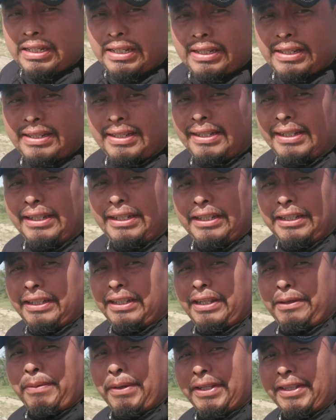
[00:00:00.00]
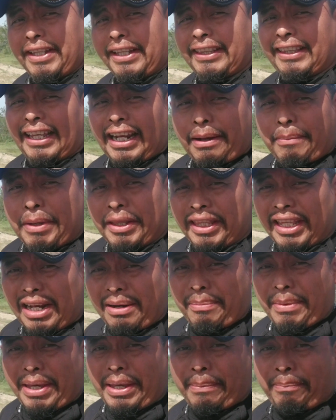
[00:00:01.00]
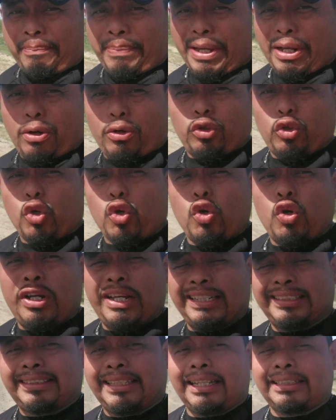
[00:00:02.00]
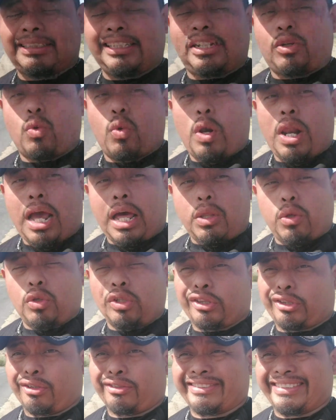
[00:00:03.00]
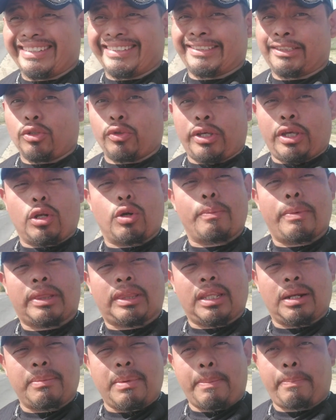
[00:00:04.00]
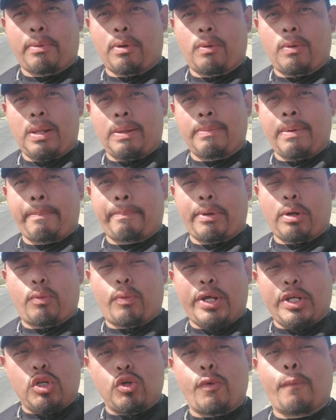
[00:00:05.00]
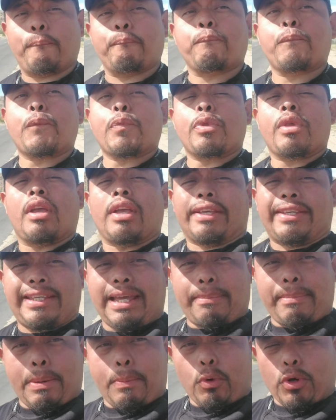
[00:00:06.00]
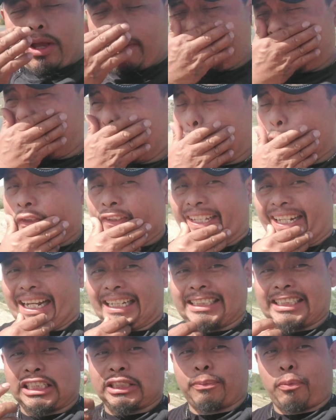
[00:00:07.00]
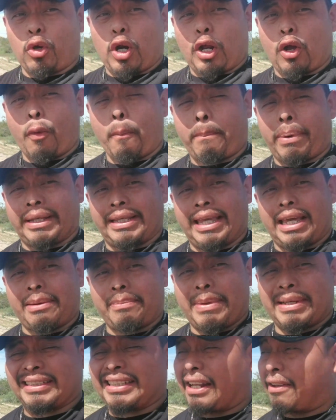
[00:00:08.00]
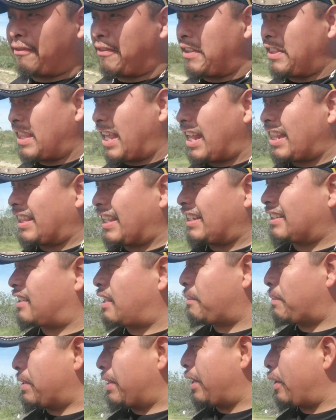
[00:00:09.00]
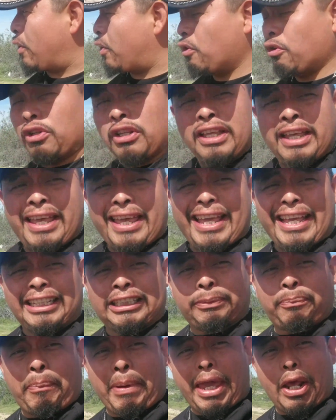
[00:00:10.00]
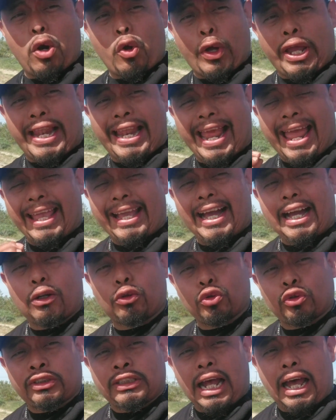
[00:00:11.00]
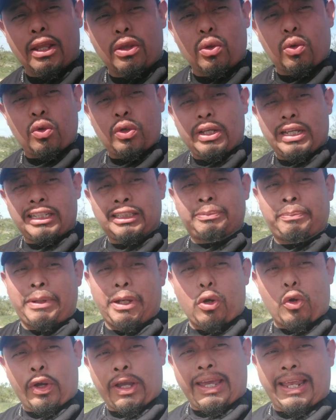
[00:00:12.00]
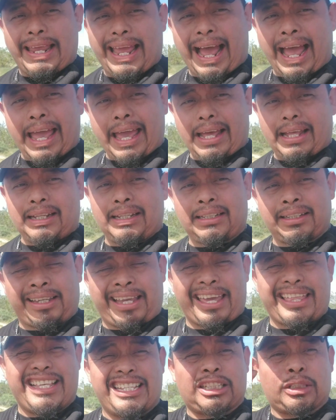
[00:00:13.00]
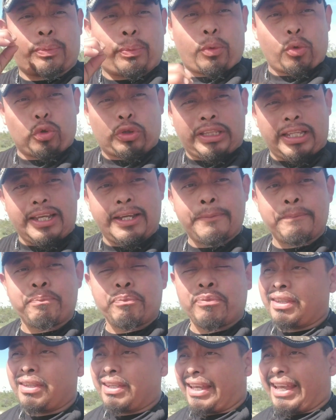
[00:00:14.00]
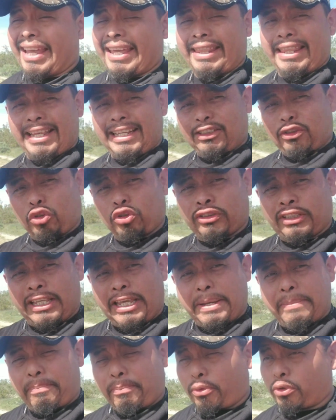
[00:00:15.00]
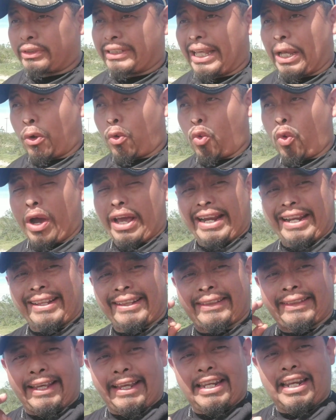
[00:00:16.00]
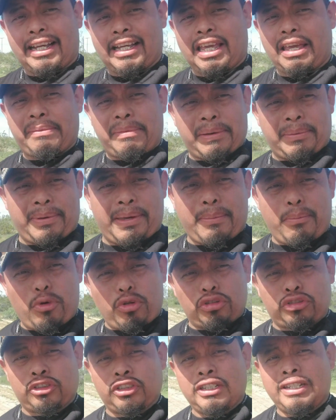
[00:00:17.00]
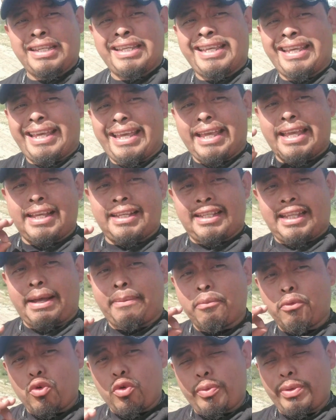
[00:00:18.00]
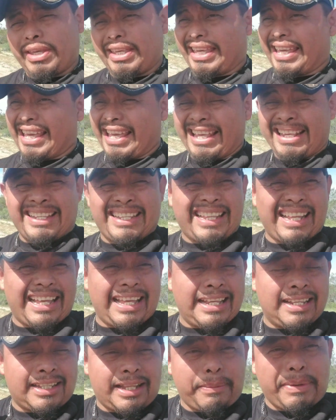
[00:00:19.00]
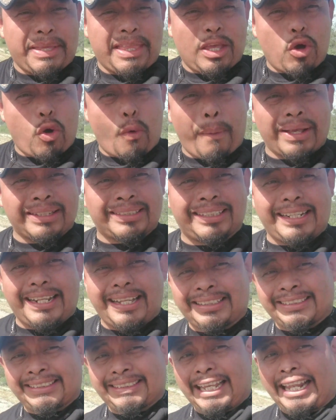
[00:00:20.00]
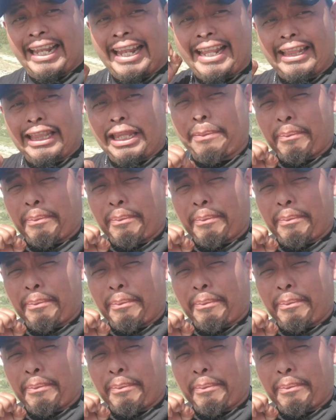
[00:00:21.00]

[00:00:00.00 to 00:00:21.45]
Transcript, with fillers: eh, iba a intentar a meterme, pero no, está circulado, entonces no quiero meterme a problema. Pero bueno, ya me voy amigos, gracias por acompañarme hasta el final de este video. Espero que le haya gustado, espero que, ah, eh, que disfrute en estos tiempos de cuarentena que vivimos. Esta movie, este, este video va a ser excelente